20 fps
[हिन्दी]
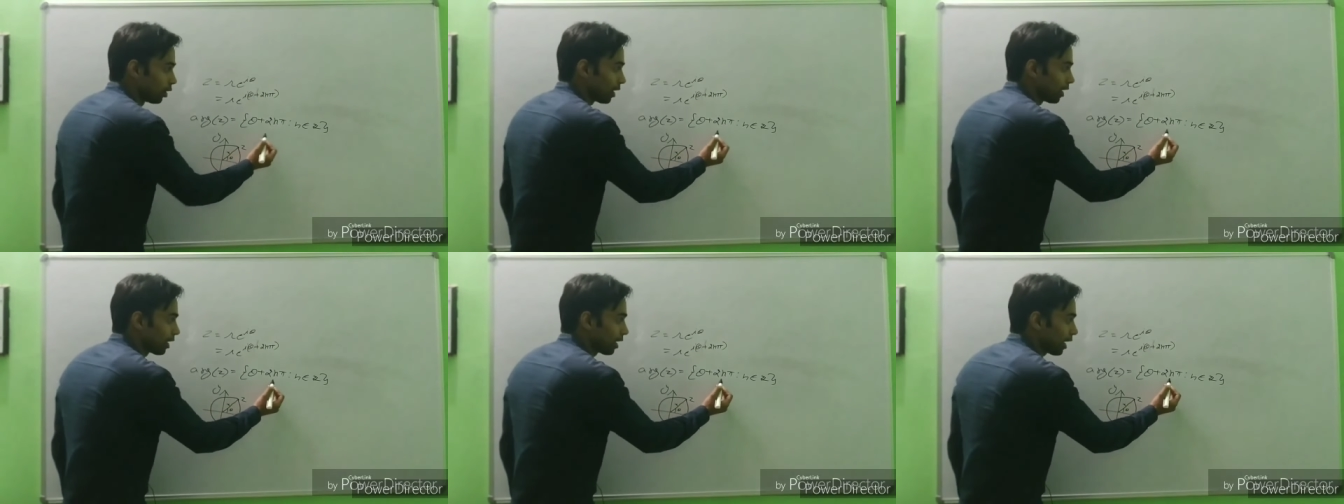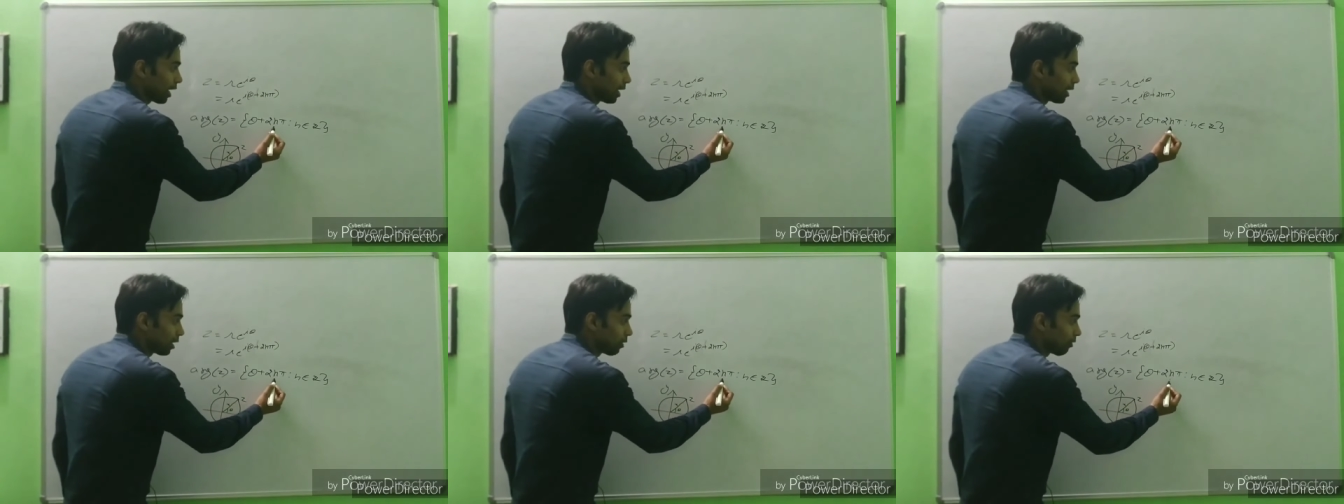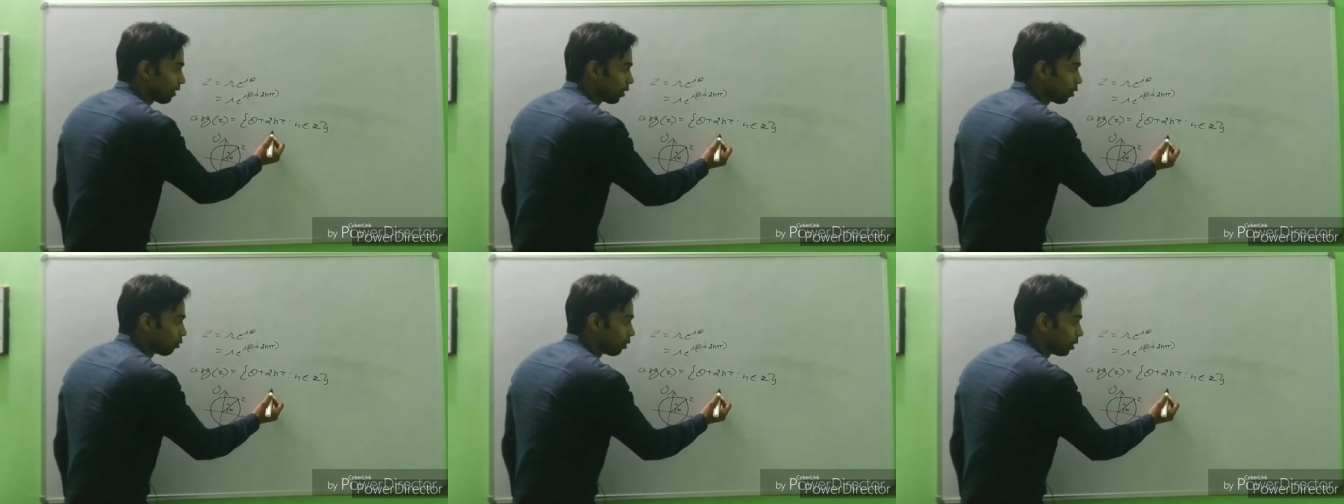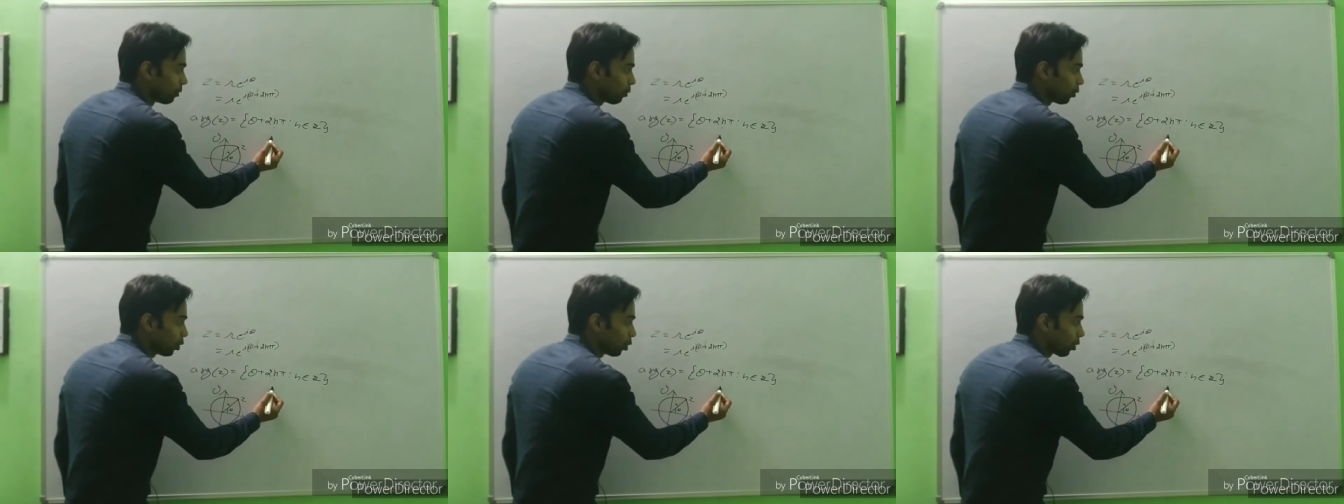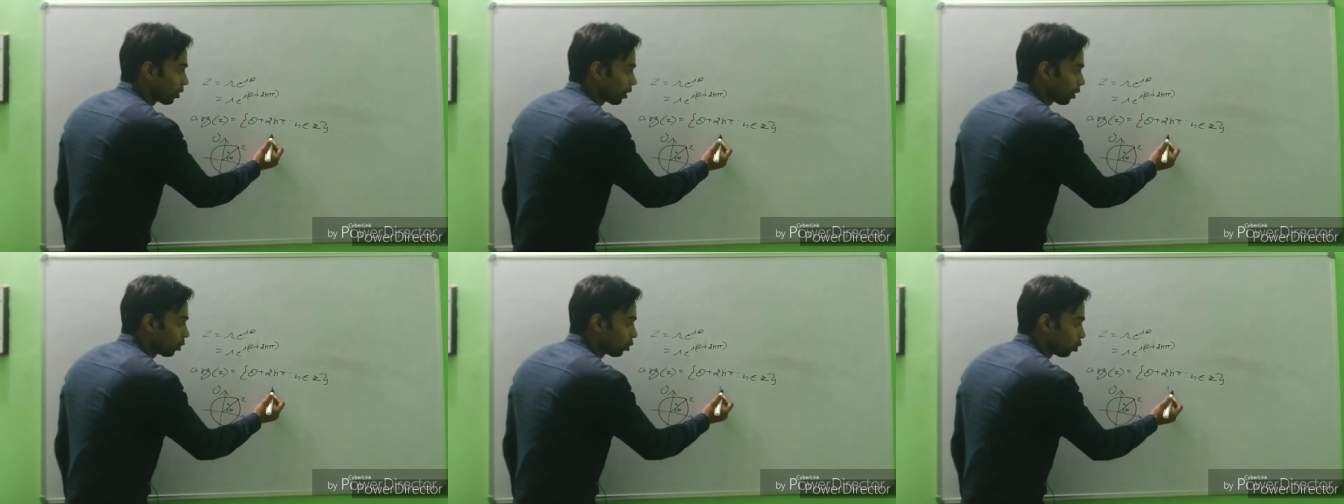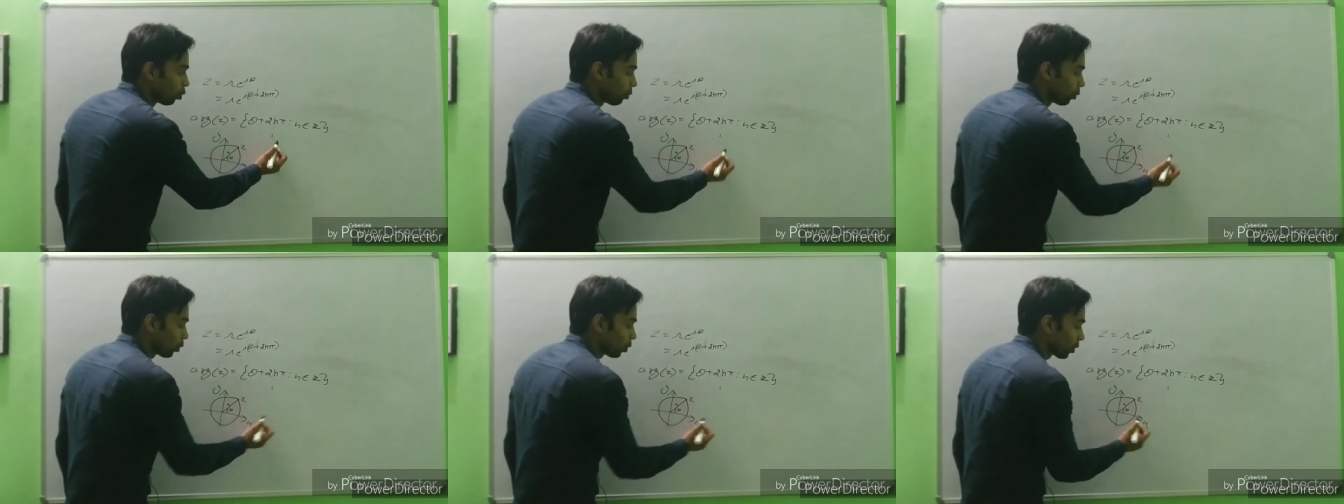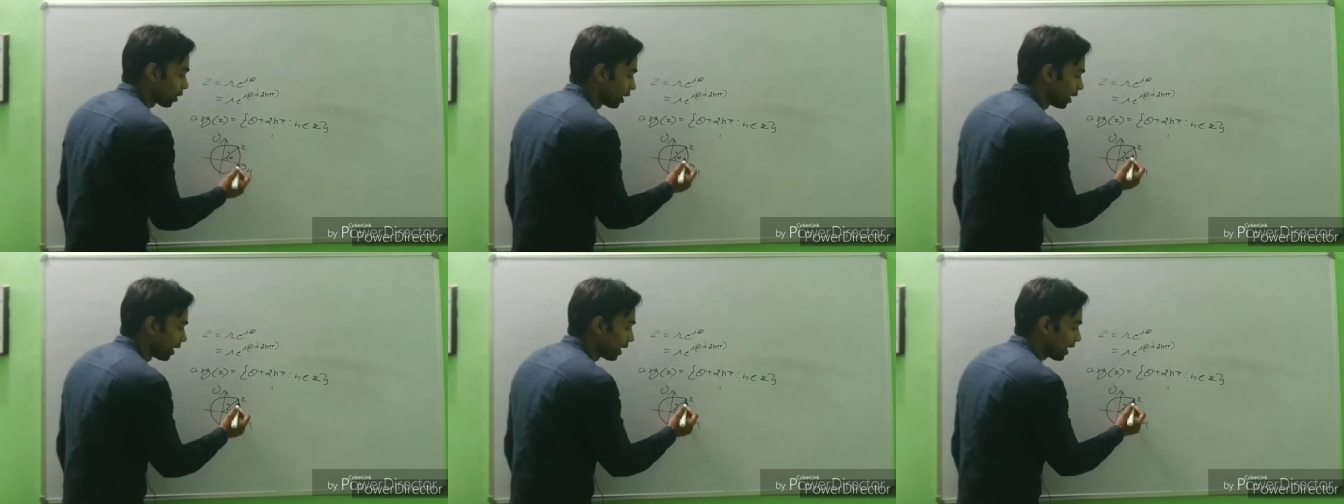यानी कि एन की वैल्यू वन पुट होगी और टू पुट
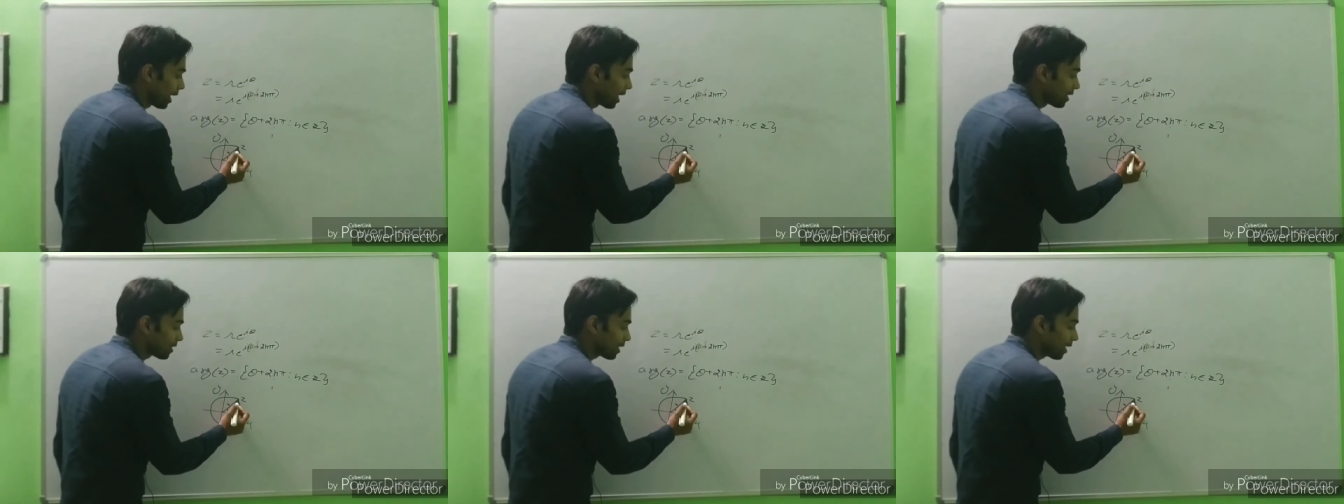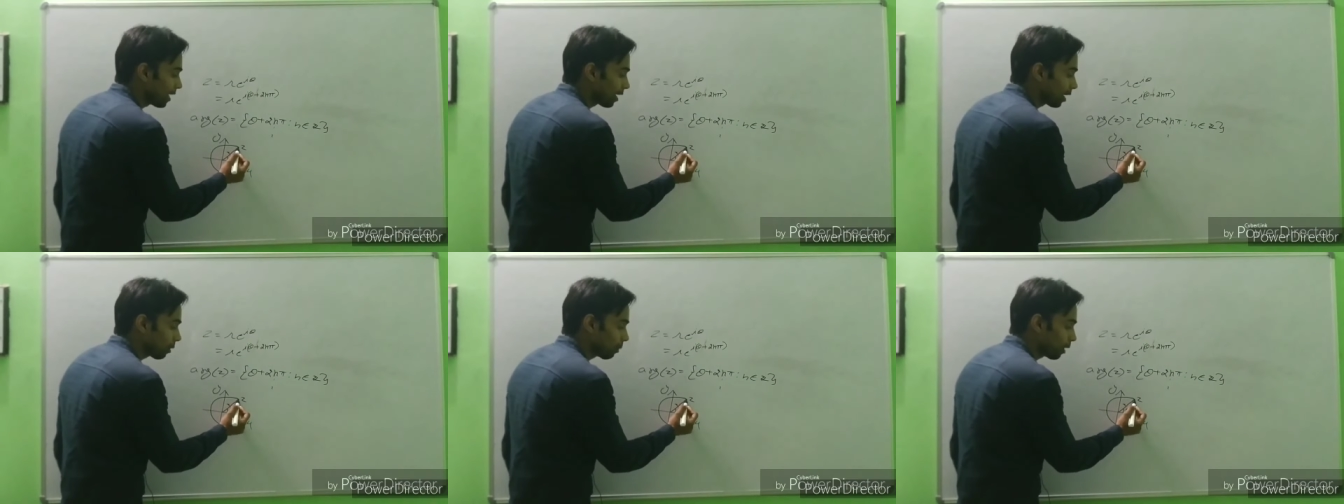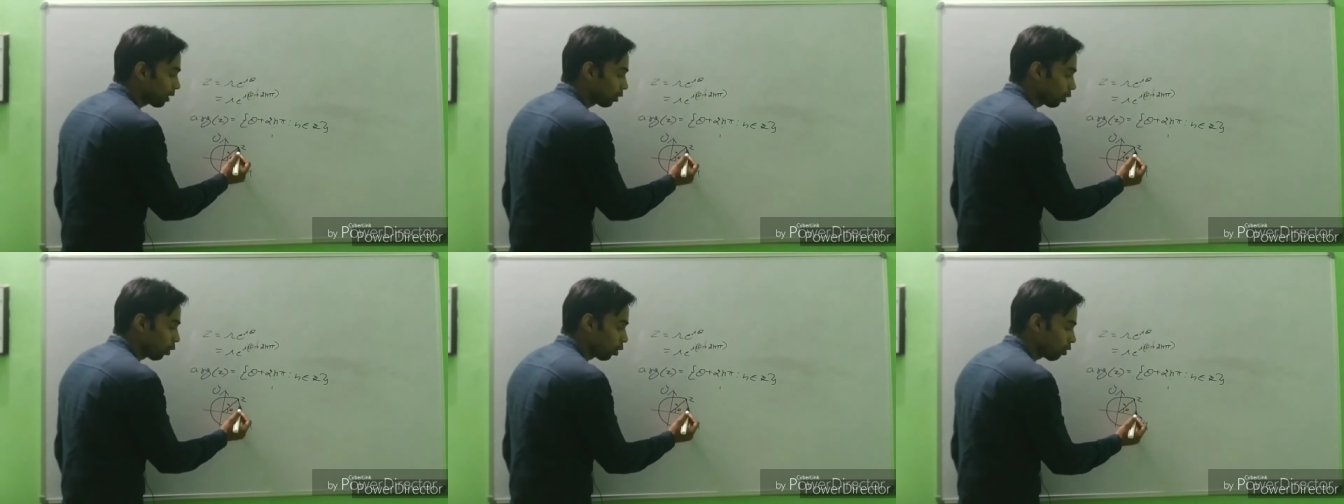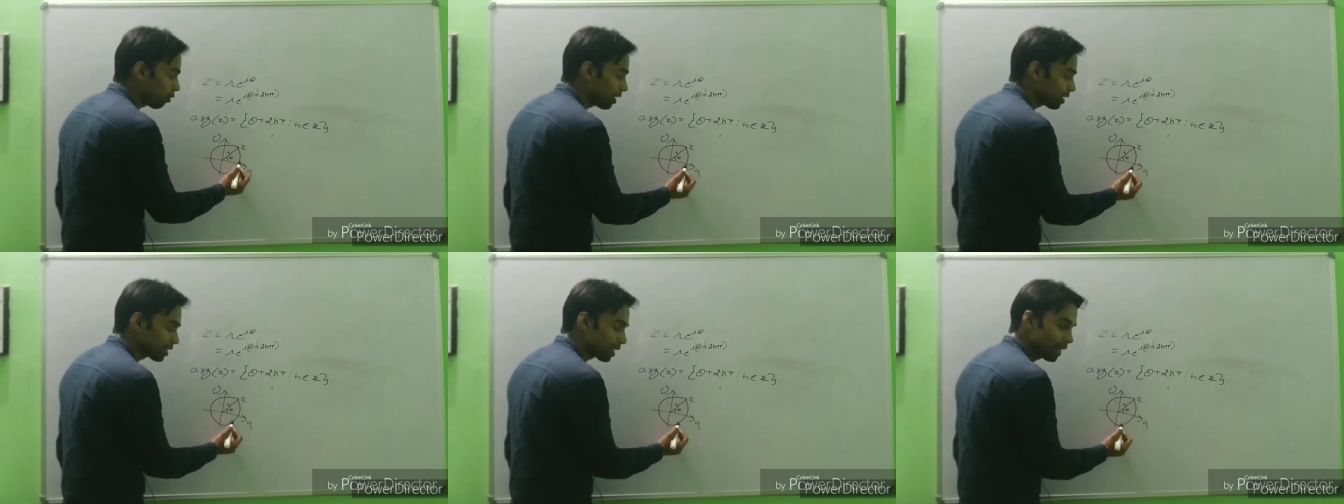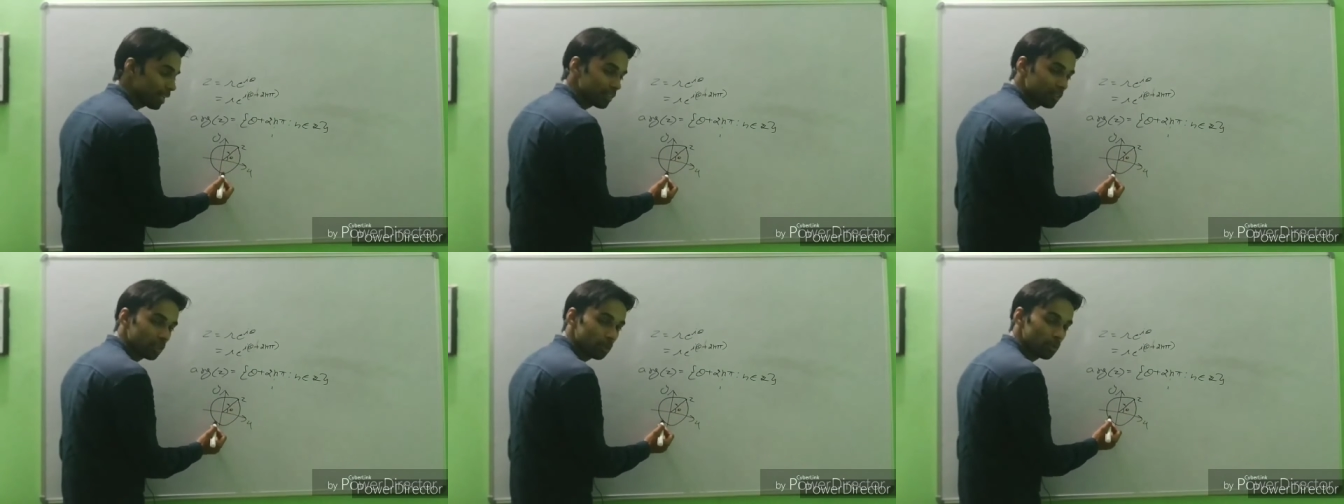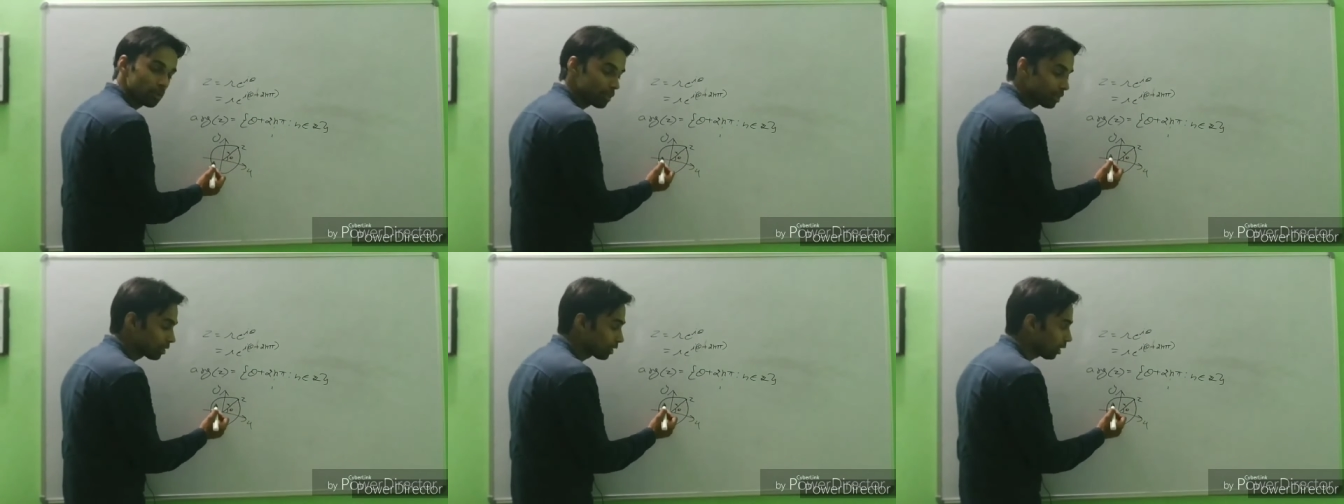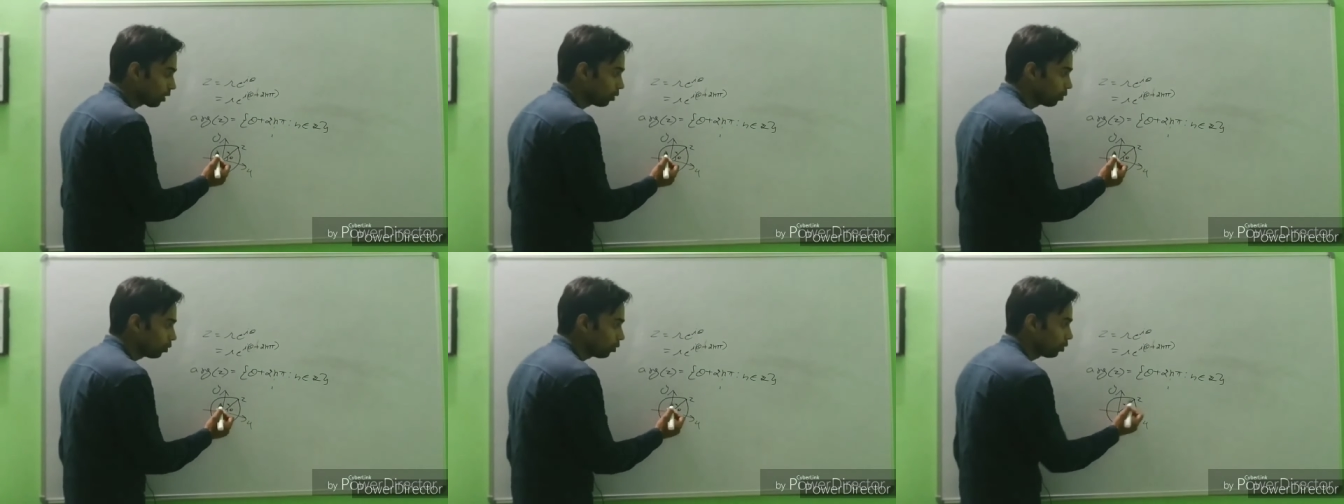होगी ऐसे ही अगर मैं क्लॉक वाइज डायरेक्शन में
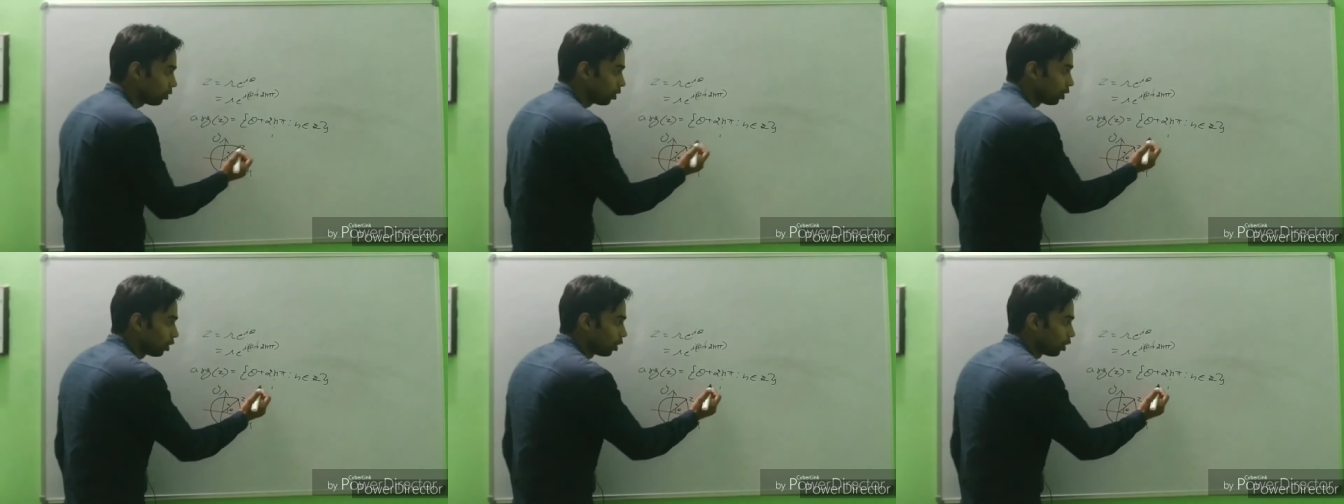चलता हूँ